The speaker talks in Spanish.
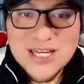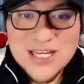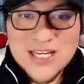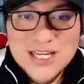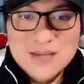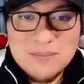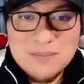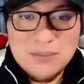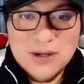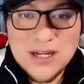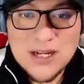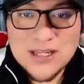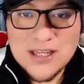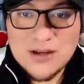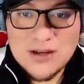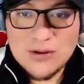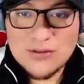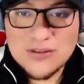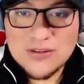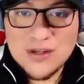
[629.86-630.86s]
y por aquí
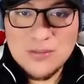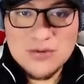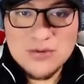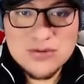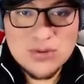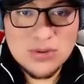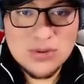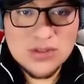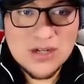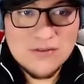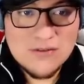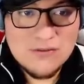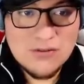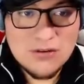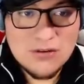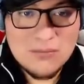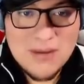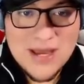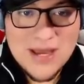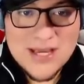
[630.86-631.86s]
encontramos otra forma